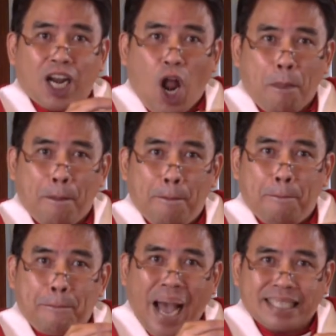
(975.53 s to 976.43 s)
Klop,
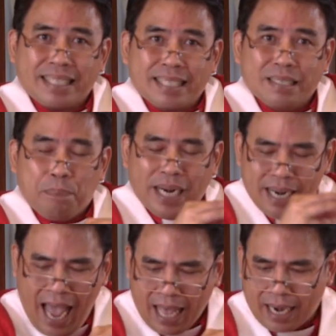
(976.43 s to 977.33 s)
pas,
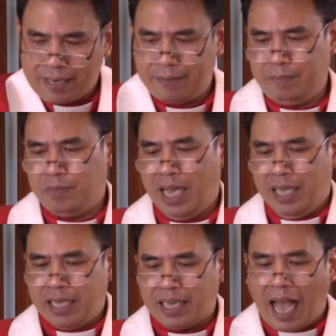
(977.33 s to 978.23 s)
benar.
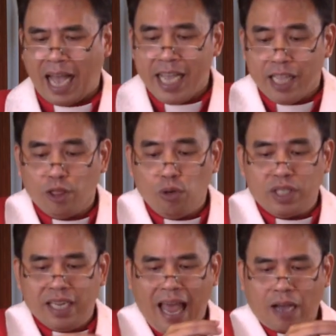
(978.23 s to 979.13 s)
Jika itu
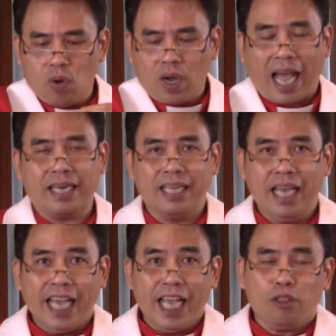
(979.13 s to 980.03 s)
dilakukan,
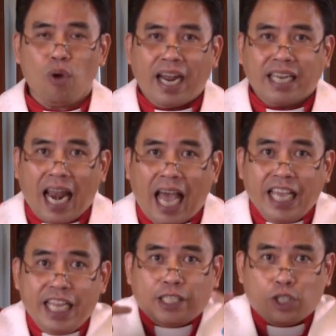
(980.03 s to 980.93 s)
itu
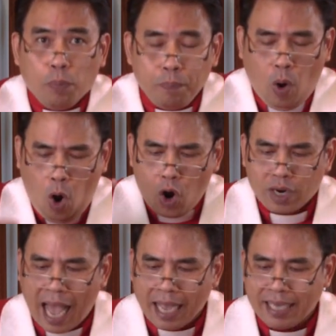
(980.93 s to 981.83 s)
adalah hidup
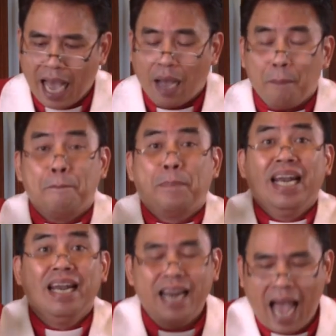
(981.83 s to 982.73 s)
orang yang
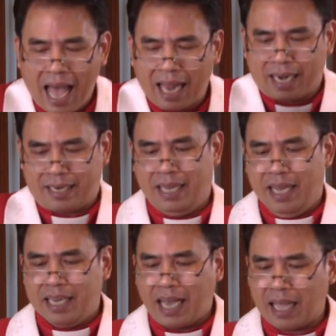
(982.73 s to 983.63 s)
benar.
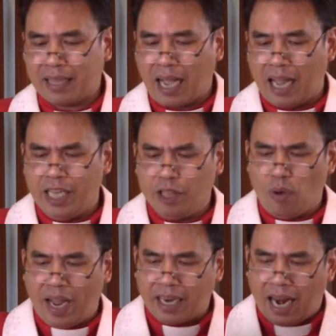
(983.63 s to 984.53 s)
Dikatakan
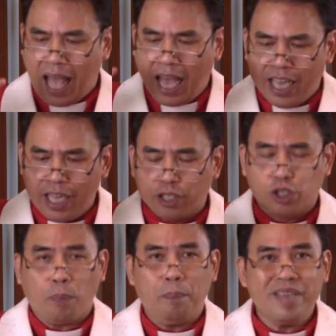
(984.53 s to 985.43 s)
itu adalah
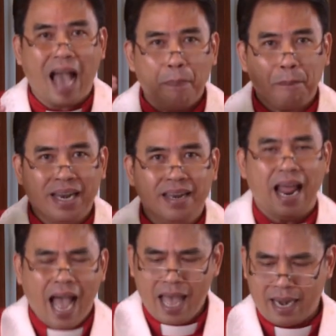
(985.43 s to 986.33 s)
hidup yang
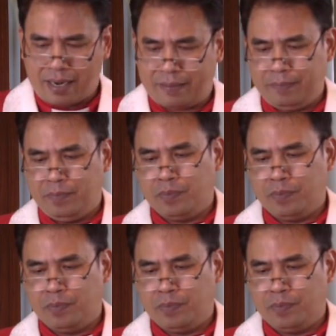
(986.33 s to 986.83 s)
benar.